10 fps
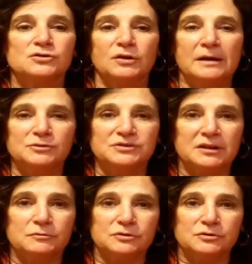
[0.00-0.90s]
Son las
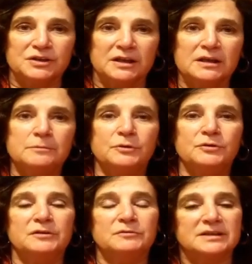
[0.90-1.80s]
voces de nuestros
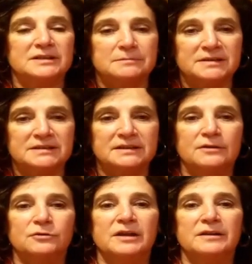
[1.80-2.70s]
equipos, de nuestras
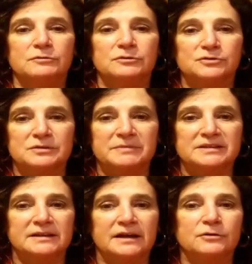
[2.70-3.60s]
investigadoras, de nuestros
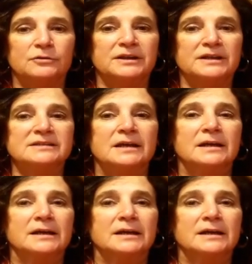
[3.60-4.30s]
investigadores,